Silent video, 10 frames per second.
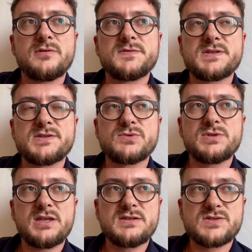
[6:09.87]
w sercu
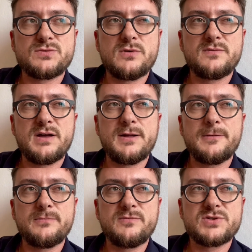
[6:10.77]
takie
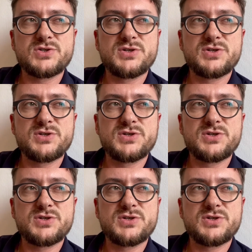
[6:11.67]
słowa, wierzę,